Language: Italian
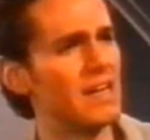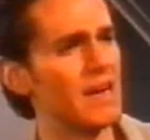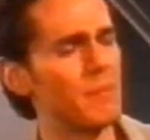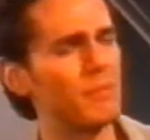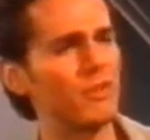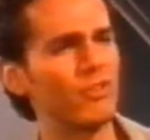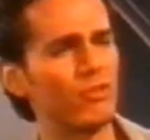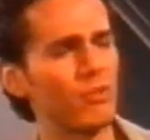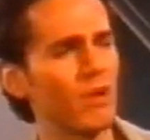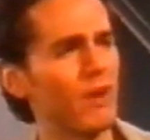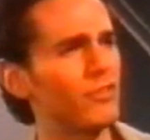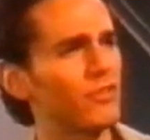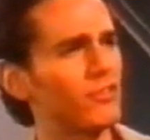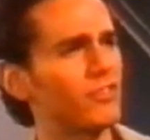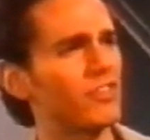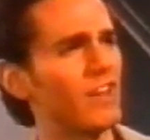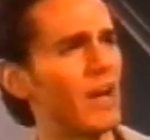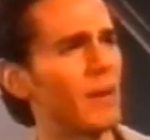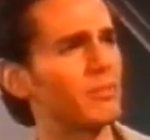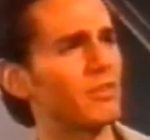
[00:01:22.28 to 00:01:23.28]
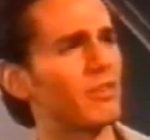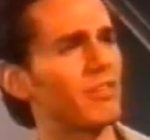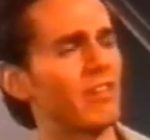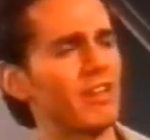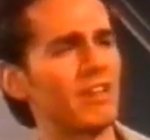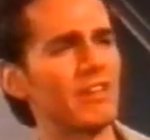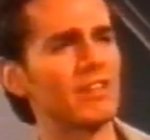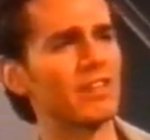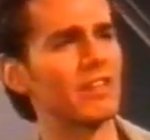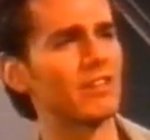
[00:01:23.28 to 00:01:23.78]
Hai mai provato a
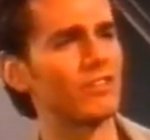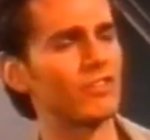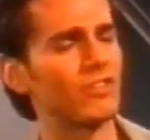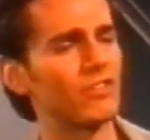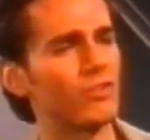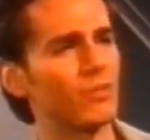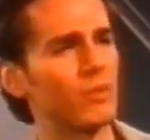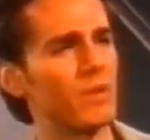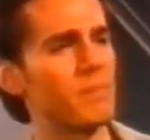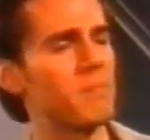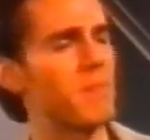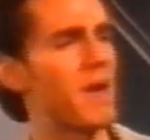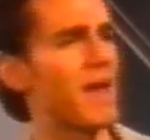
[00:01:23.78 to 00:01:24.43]
pensare che da quando noi